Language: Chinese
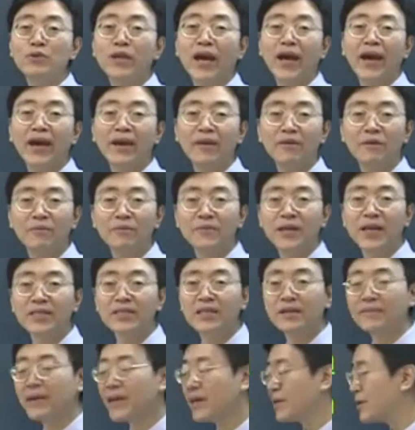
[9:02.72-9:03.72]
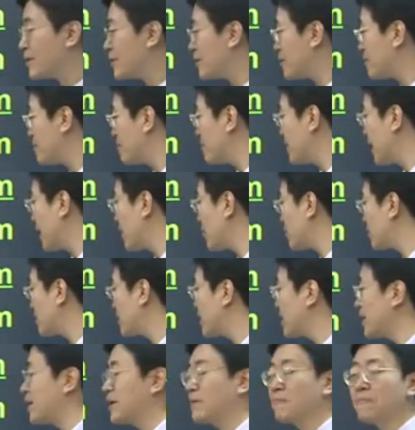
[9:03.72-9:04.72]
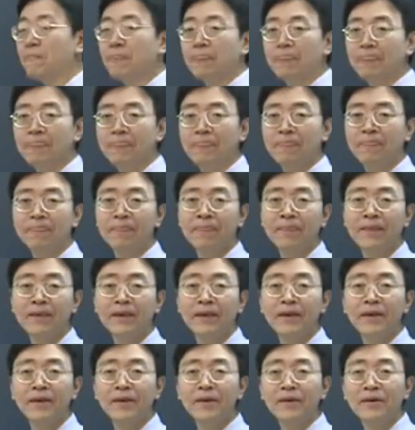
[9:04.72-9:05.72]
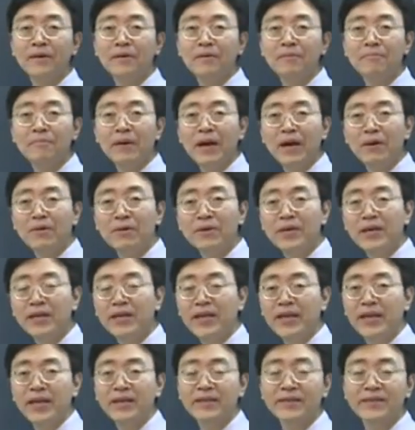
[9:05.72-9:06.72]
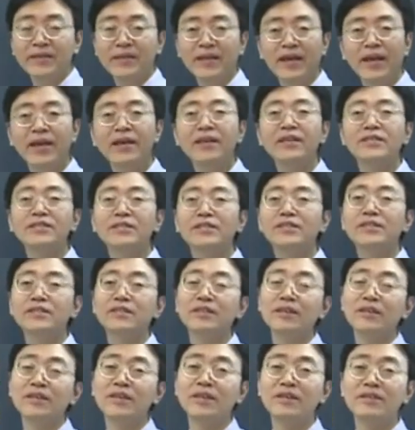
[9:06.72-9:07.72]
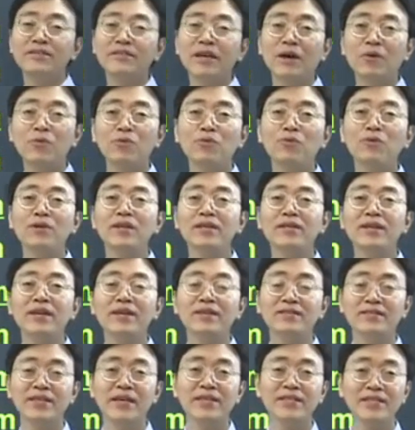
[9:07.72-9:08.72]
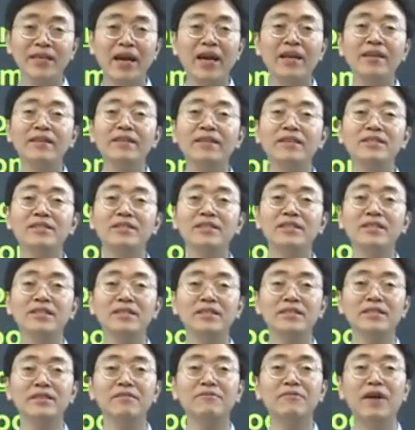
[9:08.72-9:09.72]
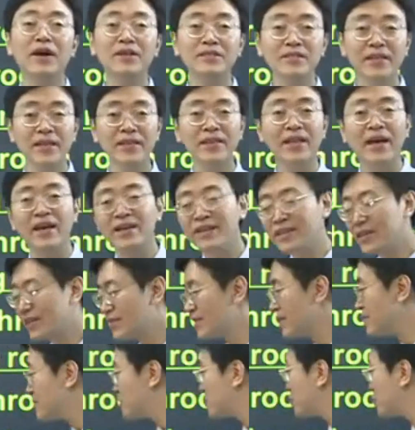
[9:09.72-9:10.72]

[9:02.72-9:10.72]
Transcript: 台。我们大声念：balcony，balcony。哎，这是在屋里的，在家里的几一些房间呢？咱们